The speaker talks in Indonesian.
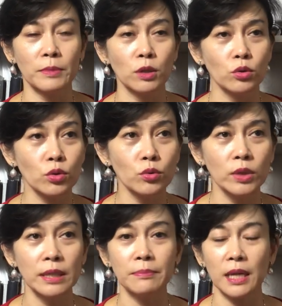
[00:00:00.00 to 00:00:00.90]

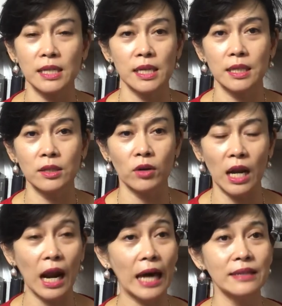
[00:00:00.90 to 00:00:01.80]
menggurui, menasihatin
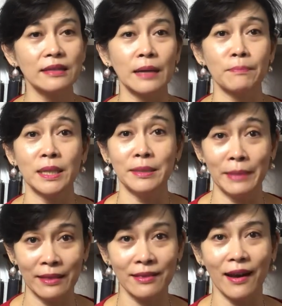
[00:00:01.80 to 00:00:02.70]
orang lain tanpa
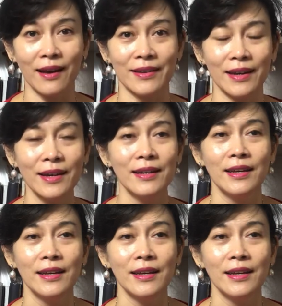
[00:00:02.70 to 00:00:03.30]
diminta ya.